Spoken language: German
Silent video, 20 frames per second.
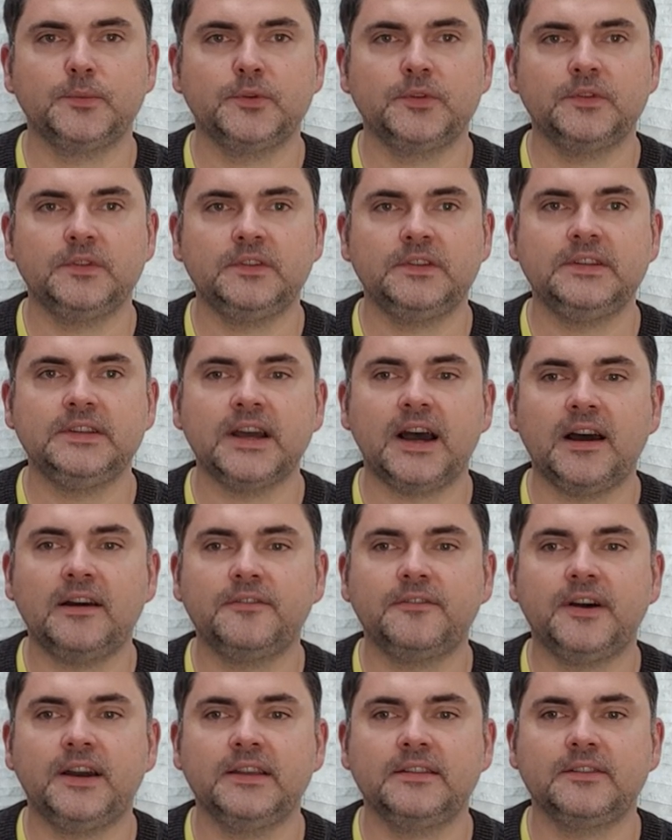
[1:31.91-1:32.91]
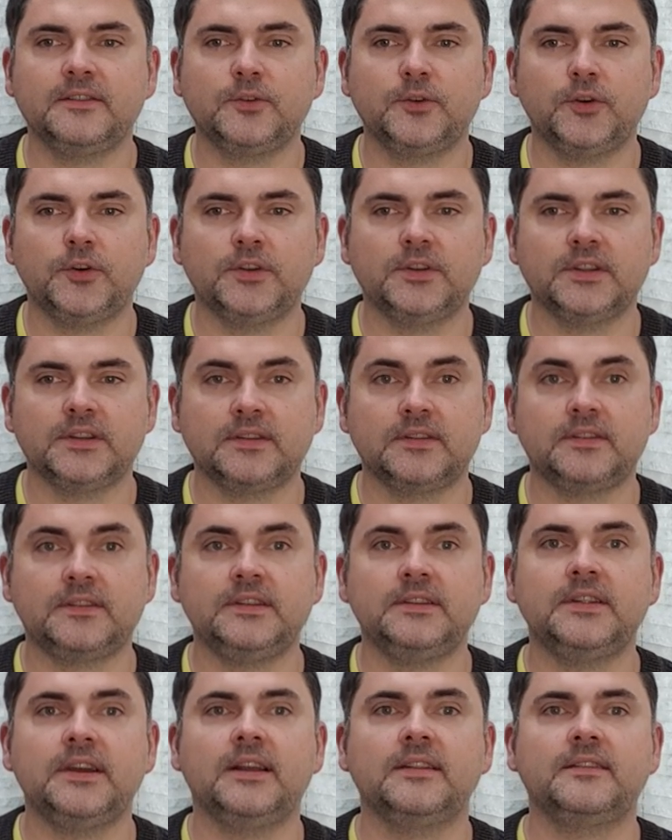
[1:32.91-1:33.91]
müssen Sie nachweisen können, dass es
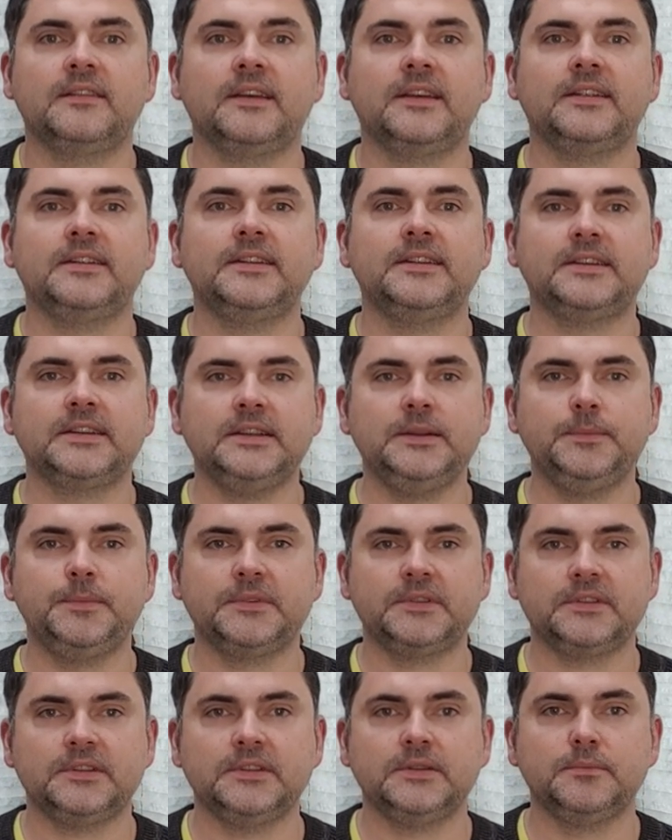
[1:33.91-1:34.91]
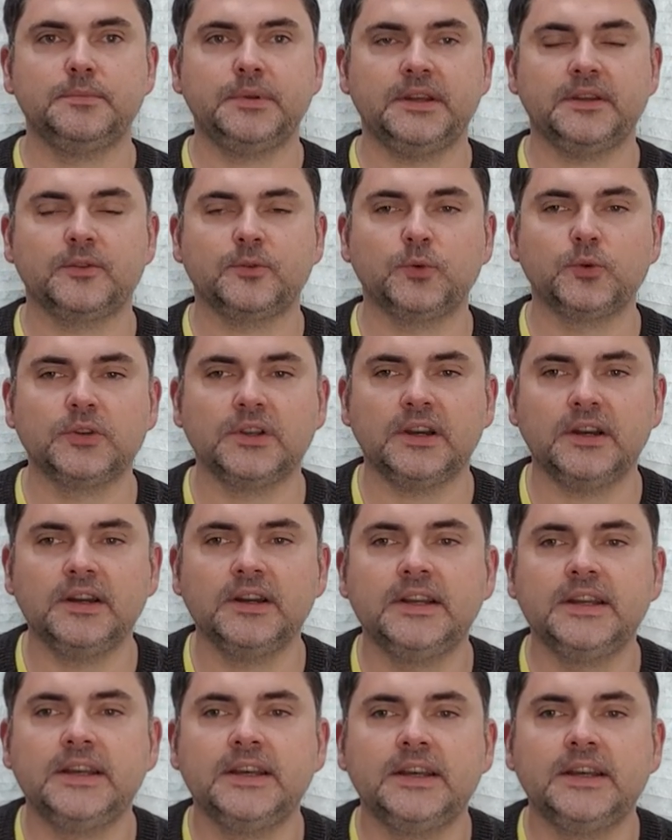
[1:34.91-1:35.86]
sie tatsächlich gibt in persona